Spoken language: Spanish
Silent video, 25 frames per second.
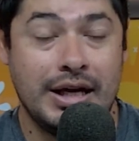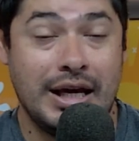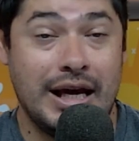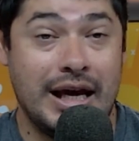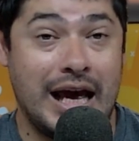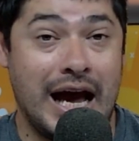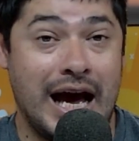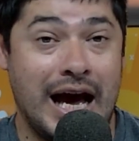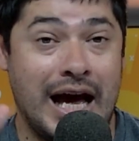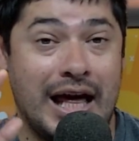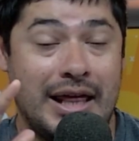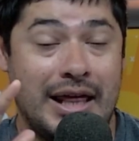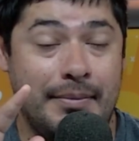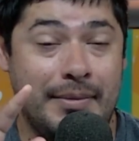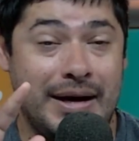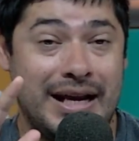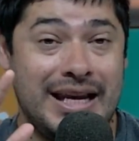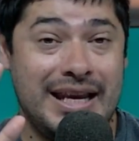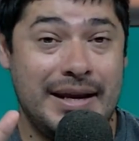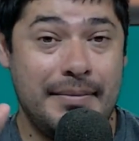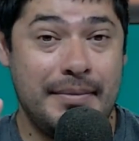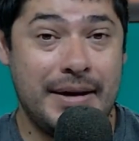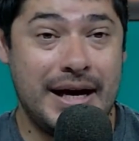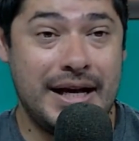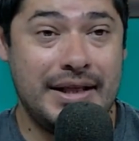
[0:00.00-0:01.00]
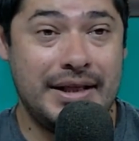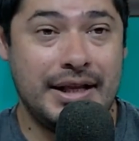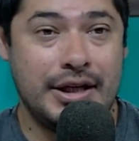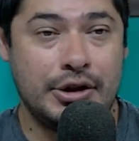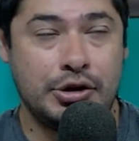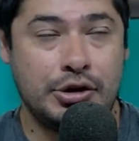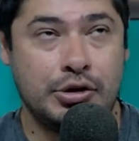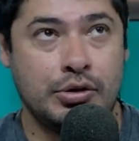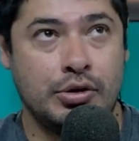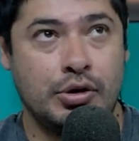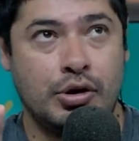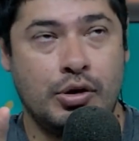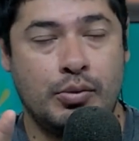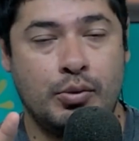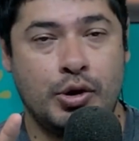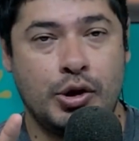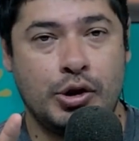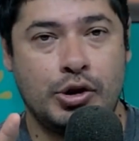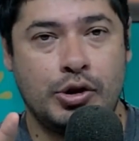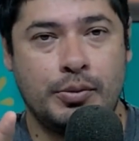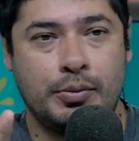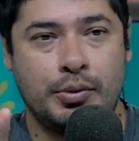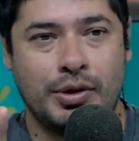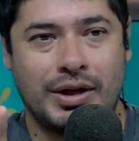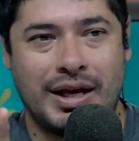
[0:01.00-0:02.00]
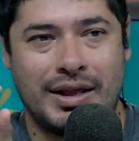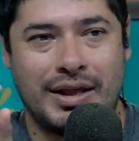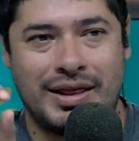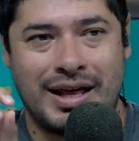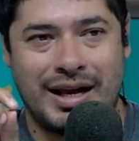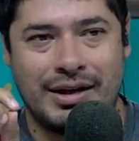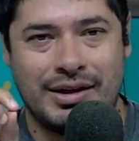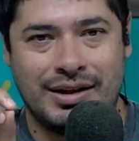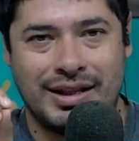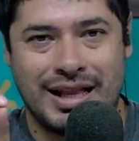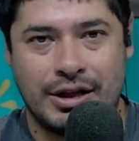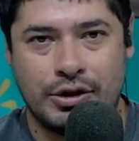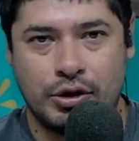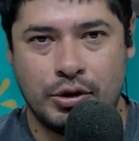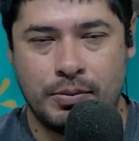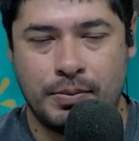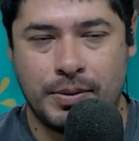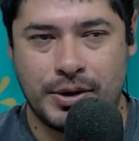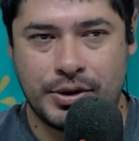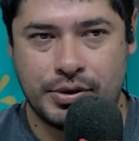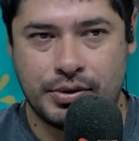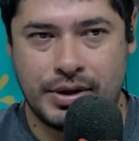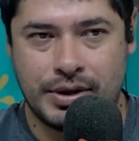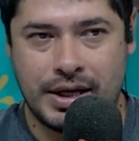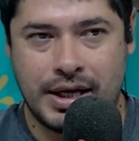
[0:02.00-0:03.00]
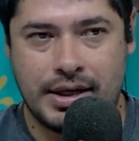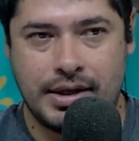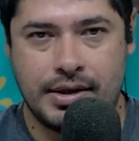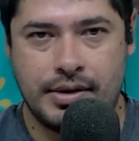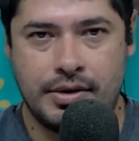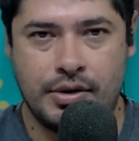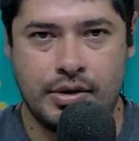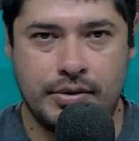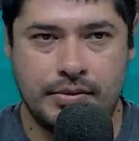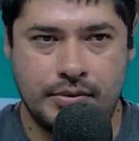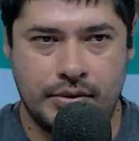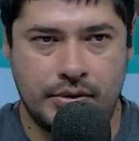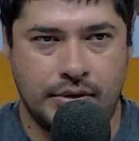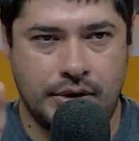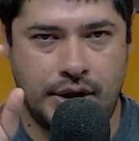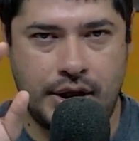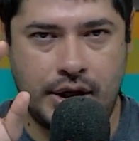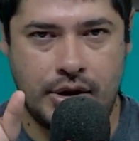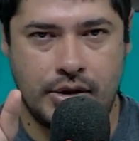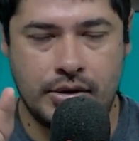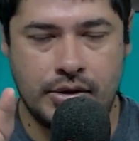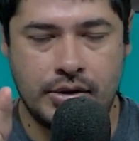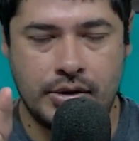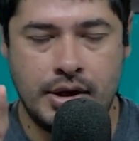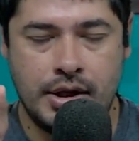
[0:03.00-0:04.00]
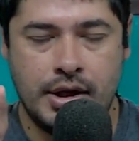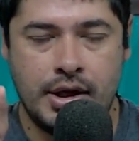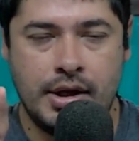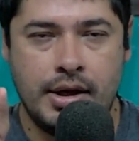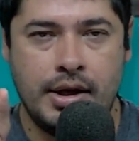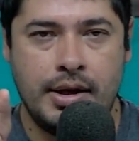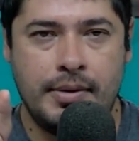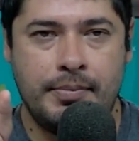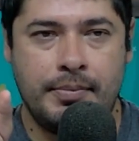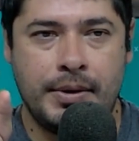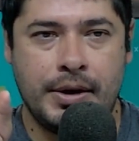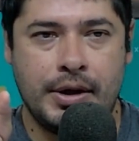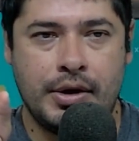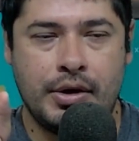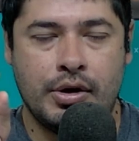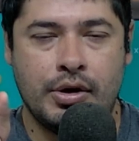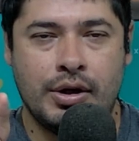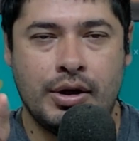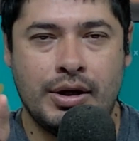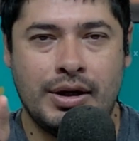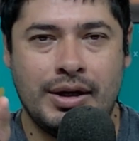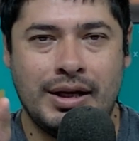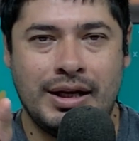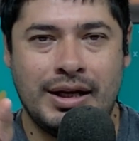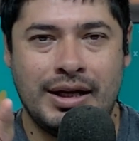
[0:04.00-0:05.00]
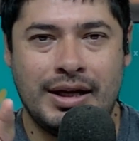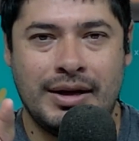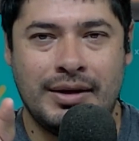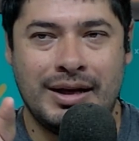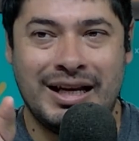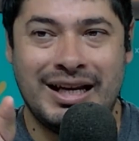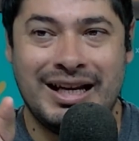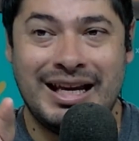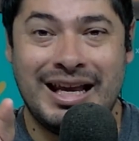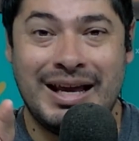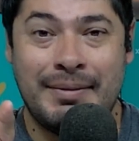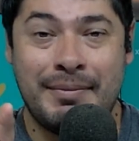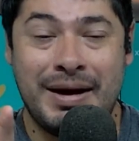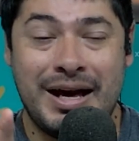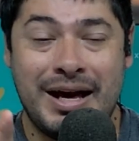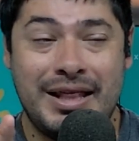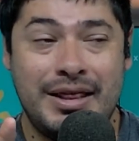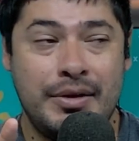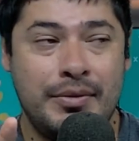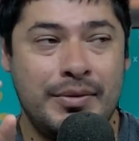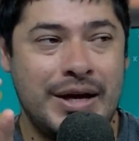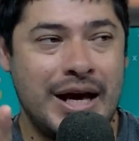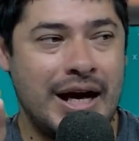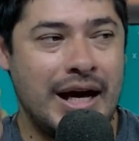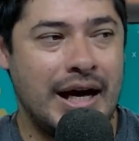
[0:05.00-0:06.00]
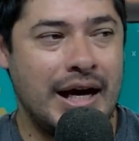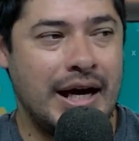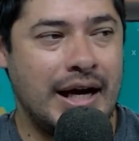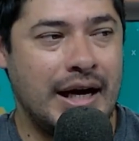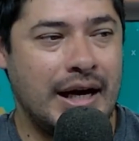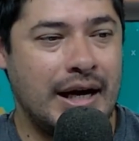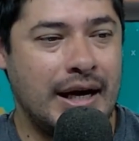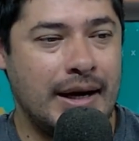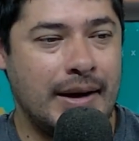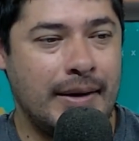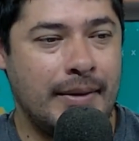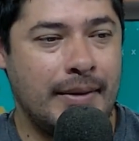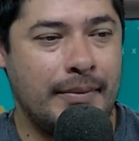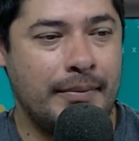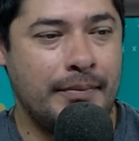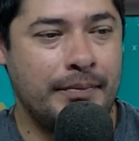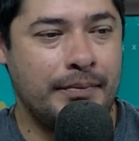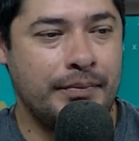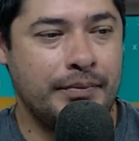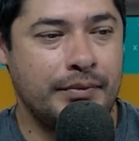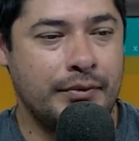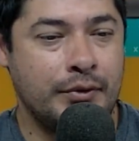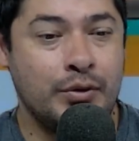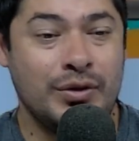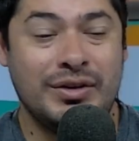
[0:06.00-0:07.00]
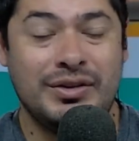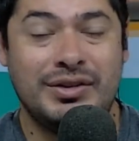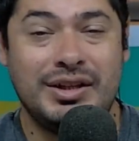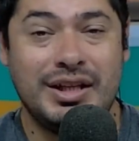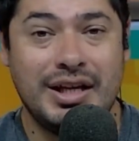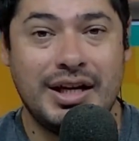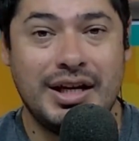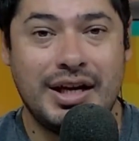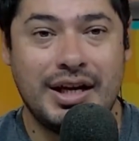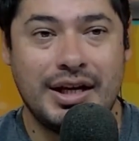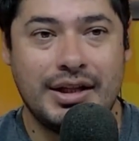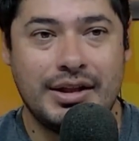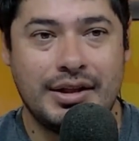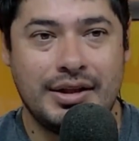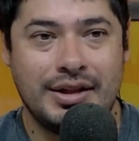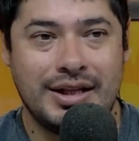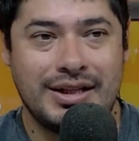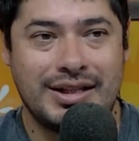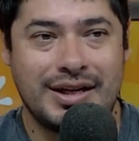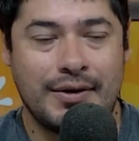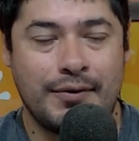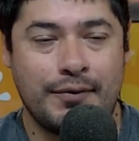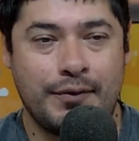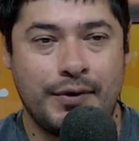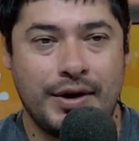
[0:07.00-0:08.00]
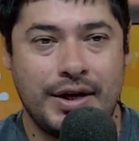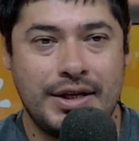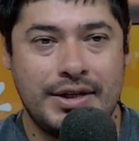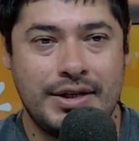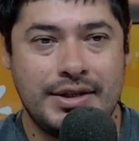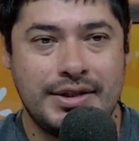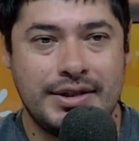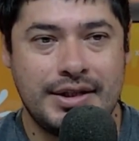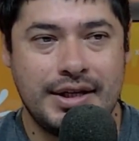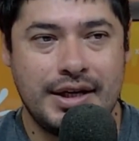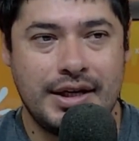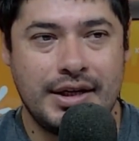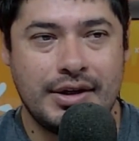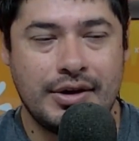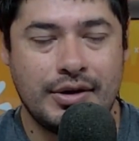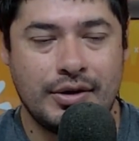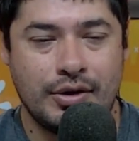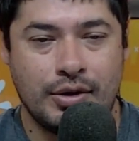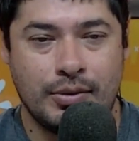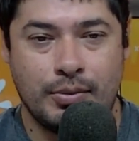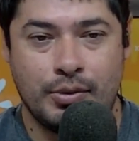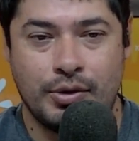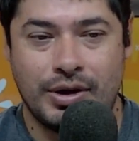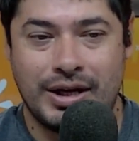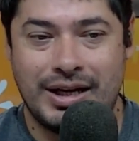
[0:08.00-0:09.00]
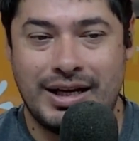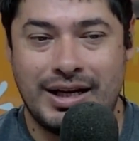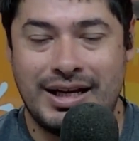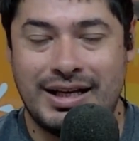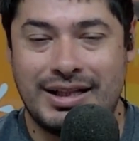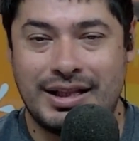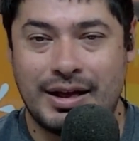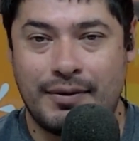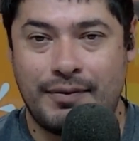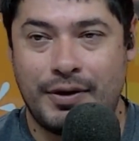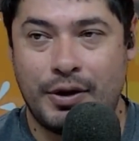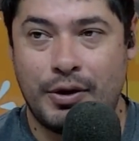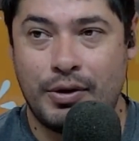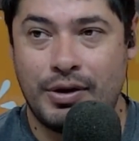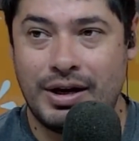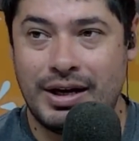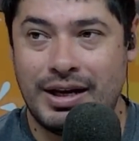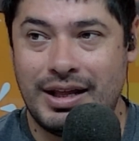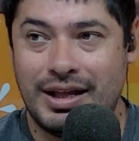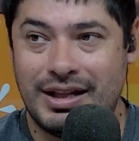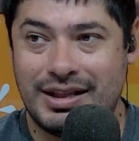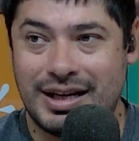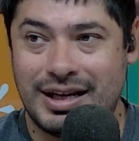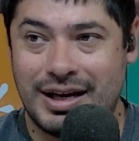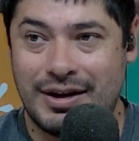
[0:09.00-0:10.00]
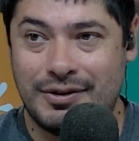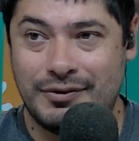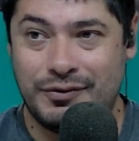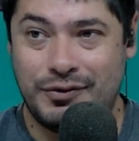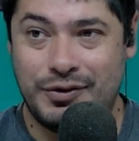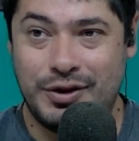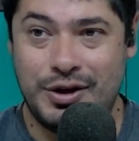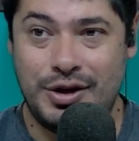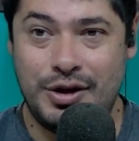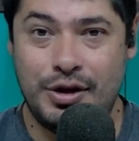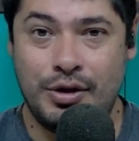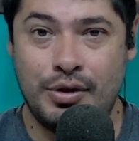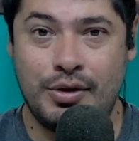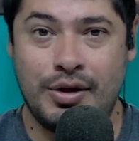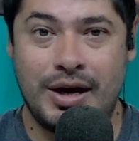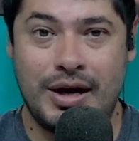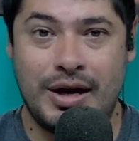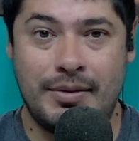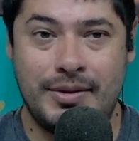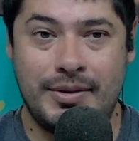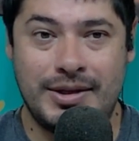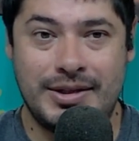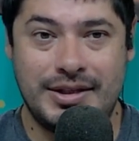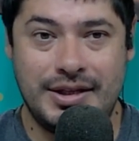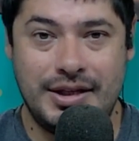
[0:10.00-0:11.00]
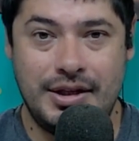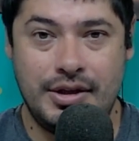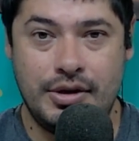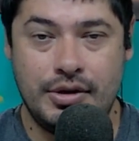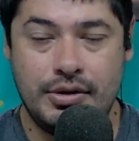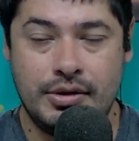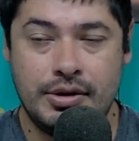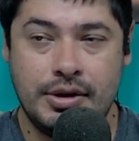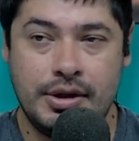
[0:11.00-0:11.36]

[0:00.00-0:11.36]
Además le manda, yo no lo muestro porque dan datos personales, no, no quiero, pero él le manda mm, un ticket de transferencia, como que el estafador le transfirió al vecino,